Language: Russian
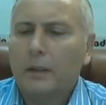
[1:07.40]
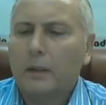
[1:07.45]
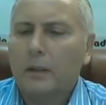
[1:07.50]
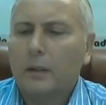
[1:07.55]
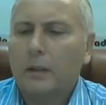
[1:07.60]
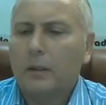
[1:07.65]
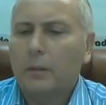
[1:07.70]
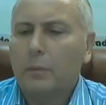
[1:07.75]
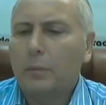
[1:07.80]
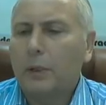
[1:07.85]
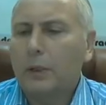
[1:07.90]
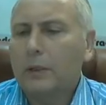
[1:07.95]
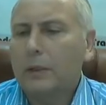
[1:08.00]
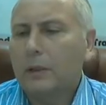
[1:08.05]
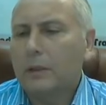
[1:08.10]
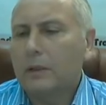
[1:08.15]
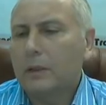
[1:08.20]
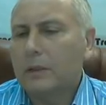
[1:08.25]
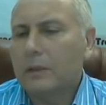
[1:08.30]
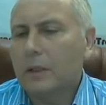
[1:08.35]
Э,
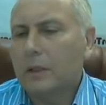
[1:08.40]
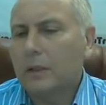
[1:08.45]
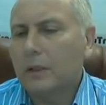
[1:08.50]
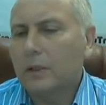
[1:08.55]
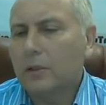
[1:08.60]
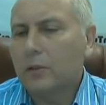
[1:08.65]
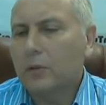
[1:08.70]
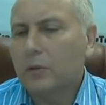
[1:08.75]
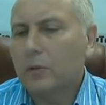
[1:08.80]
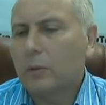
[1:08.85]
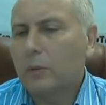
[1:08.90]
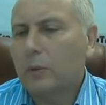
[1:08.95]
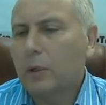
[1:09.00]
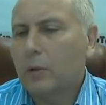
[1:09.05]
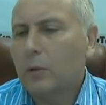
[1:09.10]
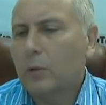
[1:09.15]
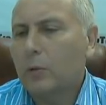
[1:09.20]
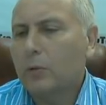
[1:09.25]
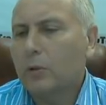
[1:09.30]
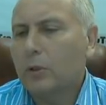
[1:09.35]
падал достаточно
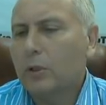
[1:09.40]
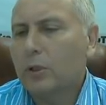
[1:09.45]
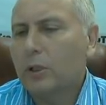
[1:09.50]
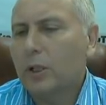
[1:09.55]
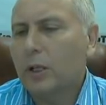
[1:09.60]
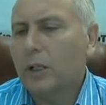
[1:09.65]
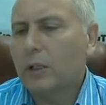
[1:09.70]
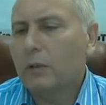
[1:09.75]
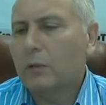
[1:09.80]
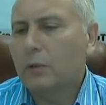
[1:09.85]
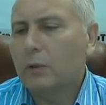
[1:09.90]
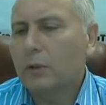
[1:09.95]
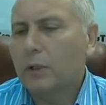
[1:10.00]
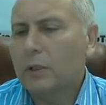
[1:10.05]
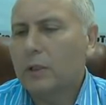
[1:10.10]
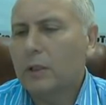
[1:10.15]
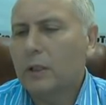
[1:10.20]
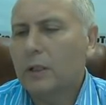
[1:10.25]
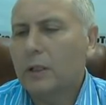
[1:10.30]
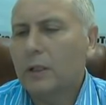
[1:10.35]
глубоко, удержали его на
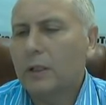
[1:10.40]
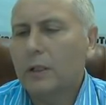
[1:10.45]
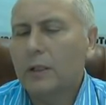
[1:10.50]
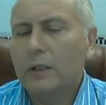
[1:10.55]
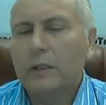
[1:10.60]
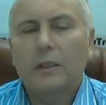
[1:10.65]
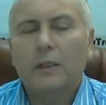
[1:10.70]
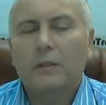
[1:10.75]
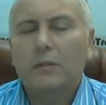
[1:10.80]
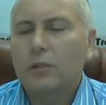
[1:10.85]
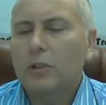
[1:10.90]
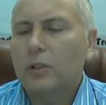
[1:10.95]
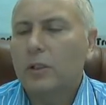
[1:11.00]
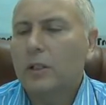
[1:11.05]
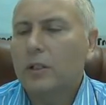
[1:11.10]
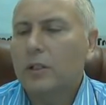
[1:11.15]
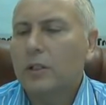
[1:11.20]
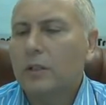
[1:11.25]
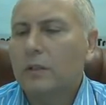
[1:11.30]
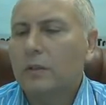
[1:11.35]
закрытии
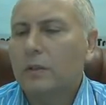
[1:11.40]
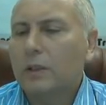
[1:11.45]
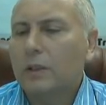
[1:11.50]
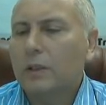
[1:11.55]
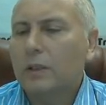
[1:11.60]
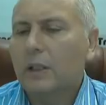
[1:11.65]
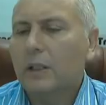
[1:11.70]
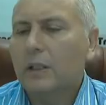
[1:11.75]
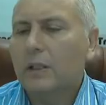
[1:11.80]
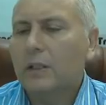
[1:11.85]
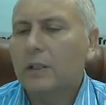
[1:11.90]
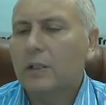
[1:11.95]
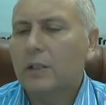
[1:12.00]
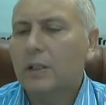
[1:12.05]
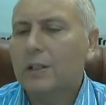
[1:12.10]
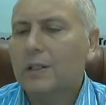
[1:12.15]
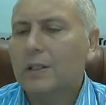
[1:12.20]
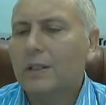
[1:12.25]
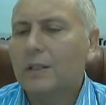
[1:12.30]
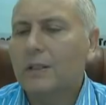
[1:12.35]
вчерашнего дня на
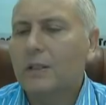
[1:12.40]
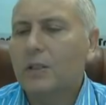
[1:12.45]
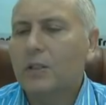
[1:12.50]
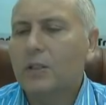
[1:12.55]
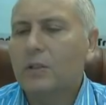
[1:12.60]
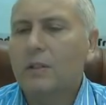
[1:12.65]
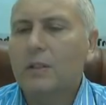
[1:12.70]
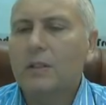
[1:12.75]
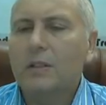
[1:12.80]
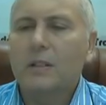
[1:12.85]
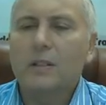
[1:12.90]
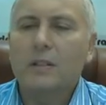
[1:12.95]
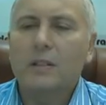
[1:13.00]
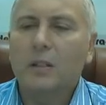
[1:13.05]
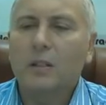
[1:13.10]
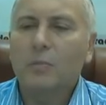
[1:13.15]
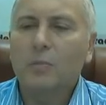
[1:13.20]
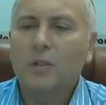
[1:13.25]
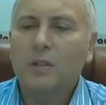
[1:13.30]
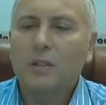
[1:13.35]

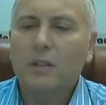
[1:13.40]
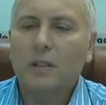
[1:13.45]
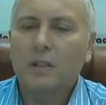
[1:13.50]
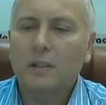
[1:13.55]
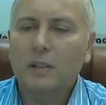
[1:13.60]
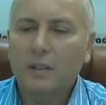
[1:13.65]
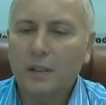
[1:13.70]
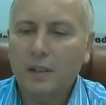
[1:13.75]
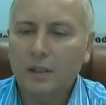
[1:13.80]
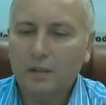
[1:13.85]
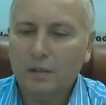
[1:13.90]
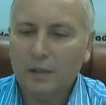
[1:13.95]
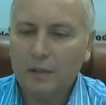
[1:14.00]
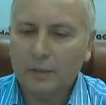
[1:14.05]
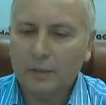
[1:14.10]
6279.